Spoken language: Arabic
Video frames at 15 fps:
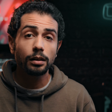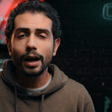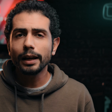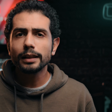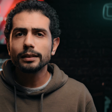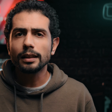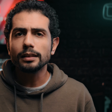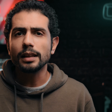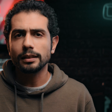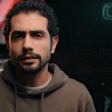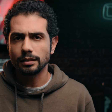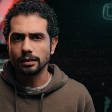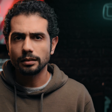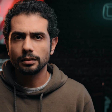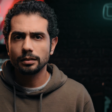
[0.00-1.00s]
وحاجات تانية
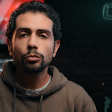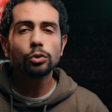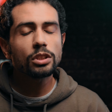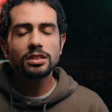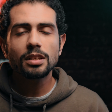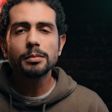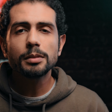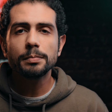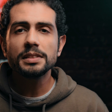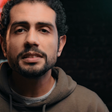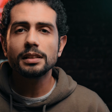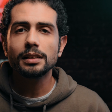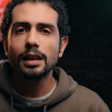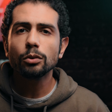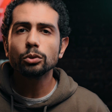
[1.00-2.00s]
كتير منظمه
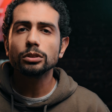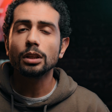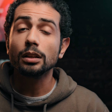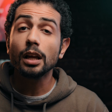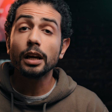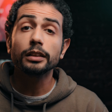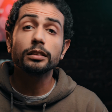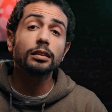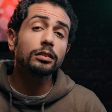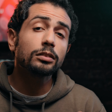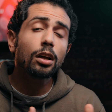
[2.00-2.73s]
بيسي كلاود طلعت